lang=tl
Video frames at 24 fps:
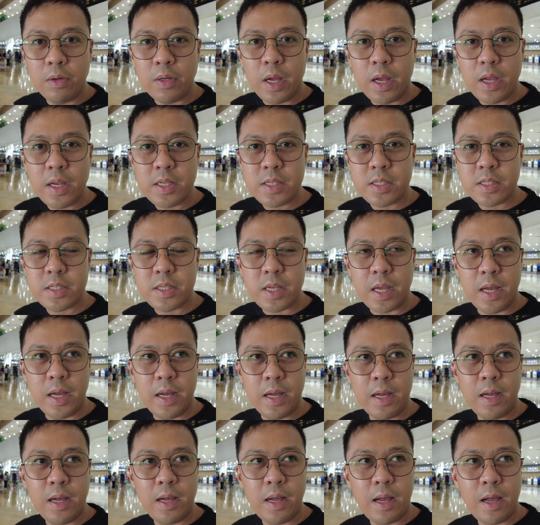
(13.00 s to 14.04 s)
guys,
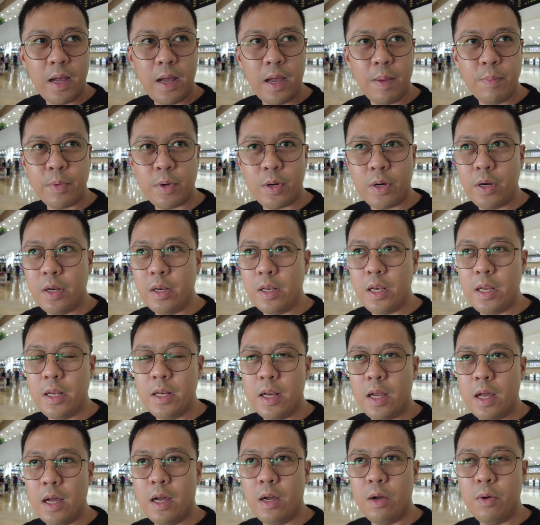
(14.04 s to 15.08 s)
uh, I'm
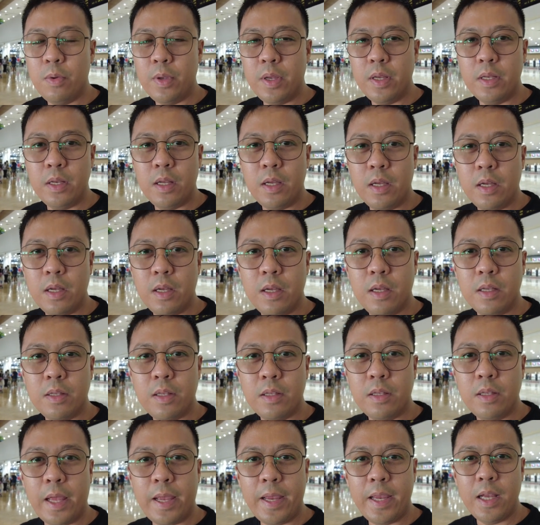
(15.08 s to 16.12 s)
currently now in the
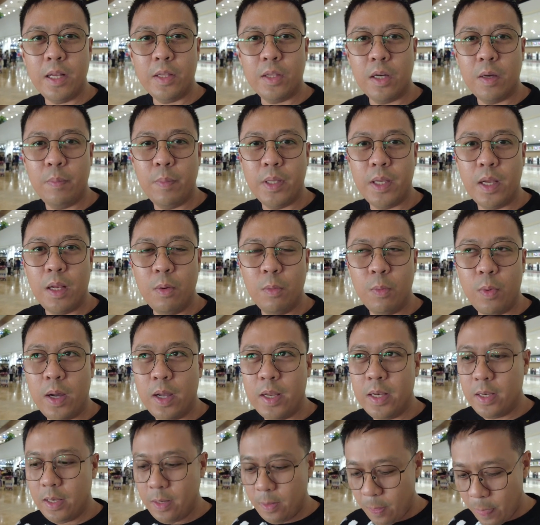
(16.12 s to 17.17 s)
TAIA Terminal
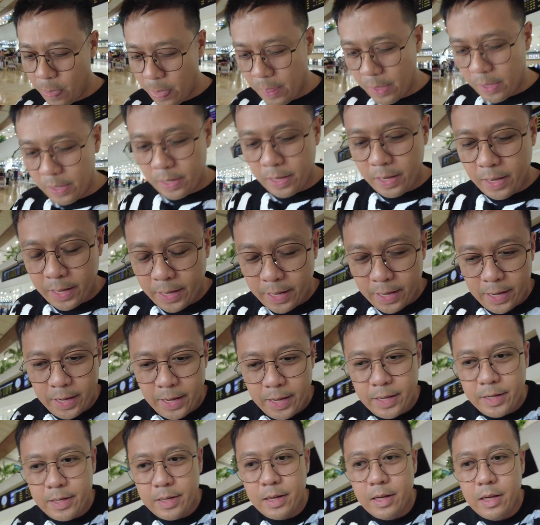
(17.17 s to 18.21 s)
1
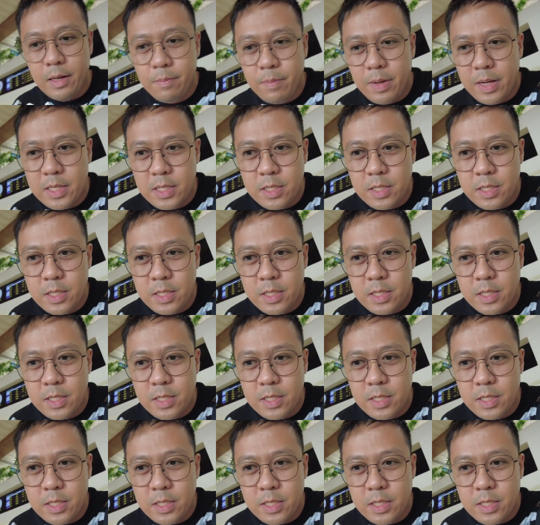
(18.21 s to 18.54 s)
and um,